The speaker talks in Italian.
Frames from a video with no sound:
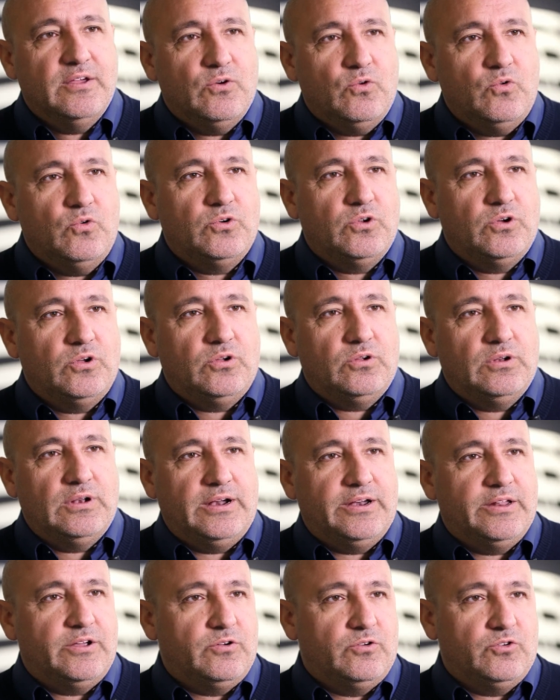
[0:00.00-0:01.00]
Uno,
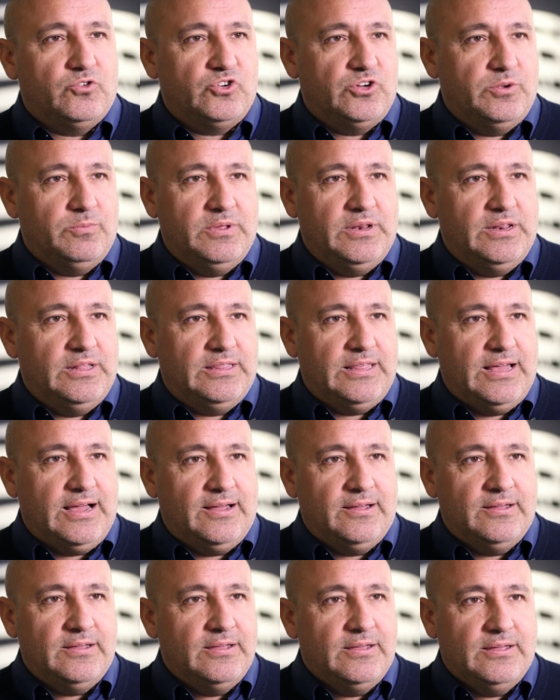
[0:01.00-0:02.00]
la
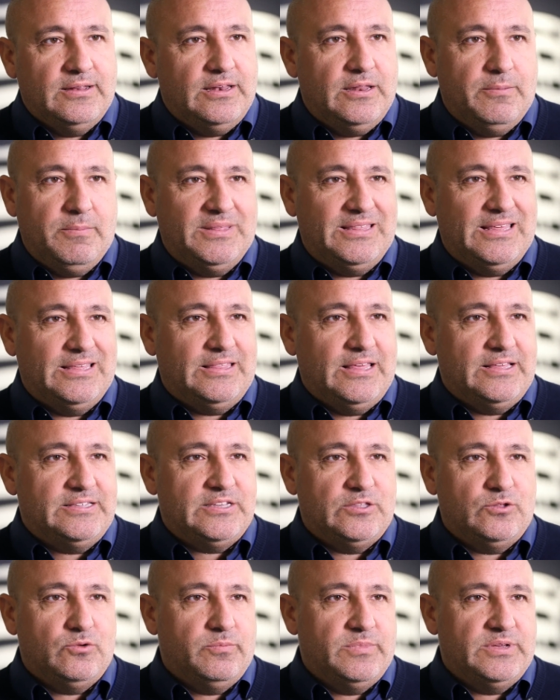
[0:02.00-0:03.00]
riconoscibilità, l'immediatezza di un